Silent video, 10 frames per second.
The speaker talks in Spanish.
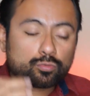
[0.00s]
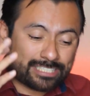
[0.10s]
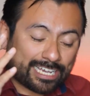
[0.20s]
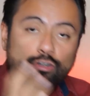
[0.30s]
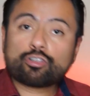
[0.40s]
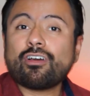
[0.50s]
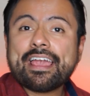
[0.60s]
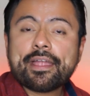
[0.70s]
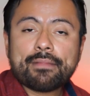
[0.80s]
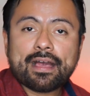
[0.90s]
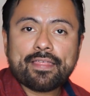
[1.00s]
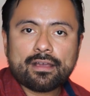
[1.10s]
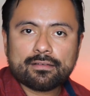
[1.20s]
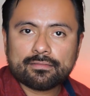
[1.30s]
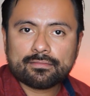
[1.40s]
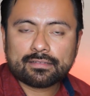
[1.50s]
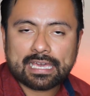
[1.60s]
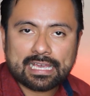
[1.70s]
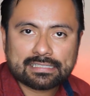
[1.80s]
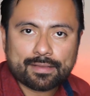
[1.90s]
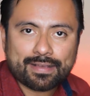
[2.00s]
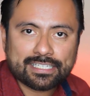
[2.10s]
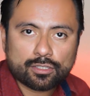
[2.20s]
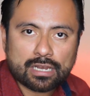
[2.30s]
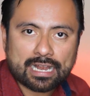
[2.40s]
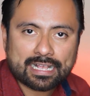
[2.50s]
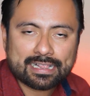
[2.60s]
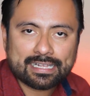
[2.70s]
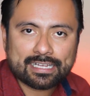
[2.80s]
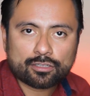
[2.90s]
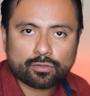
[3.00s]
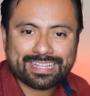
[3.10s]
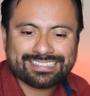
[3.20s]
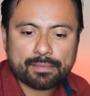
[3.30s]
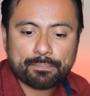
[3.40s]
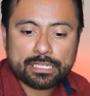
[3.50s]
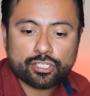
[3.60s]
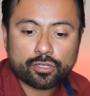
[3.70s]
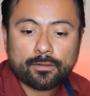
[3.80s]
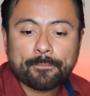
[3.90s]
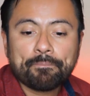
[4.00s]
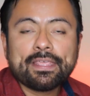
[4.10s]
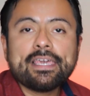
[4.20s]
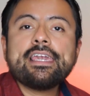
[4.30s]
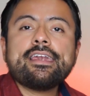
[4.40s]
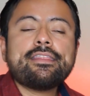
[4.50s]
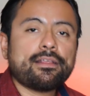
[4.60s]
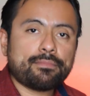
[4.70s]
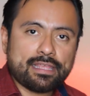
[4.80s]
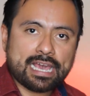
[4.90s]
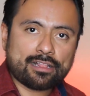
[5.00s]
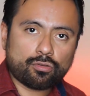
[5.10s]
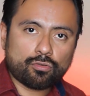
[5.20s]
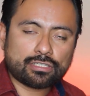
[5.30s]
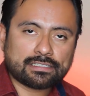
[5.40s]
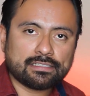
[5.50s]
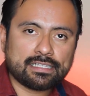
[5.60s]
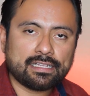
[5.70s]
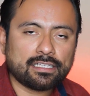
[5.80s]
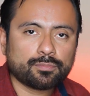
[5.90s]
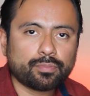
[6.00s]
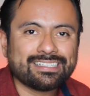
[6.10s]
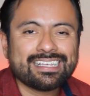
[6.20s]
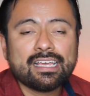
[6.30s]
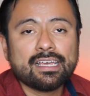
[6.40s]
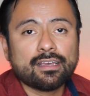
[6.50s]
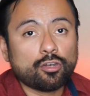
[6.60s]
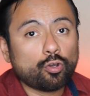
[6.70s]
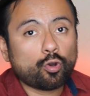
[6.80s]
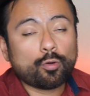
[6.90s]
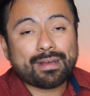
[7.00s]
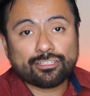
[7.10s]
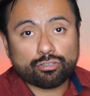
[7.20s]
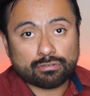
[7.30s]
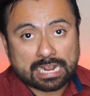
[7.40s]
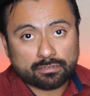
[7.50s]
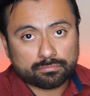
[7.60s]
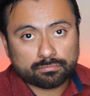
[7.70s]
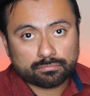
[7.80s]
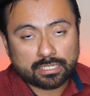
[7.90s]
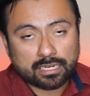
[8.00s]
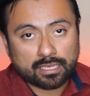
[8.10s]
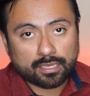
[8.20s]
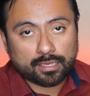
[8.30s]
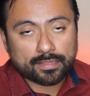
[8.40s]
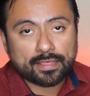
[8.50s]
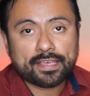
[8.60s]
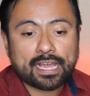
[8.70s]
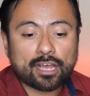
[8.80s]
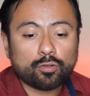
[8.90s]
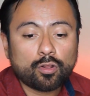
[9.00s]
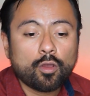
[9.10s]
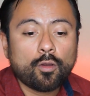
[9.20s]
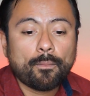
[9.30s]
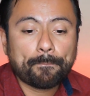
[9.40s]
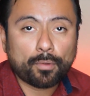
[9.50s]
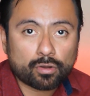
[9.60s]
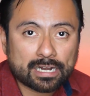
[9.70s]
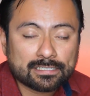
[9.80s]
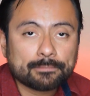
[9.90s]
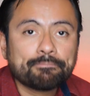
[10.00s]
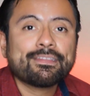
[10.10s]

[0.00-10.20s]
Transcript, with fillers: Se cortó la llamada que estaba haciendo el alcalde electo desde prisión y de inmediato los asistentes pues lo ovacionaron, le dedicaron porras.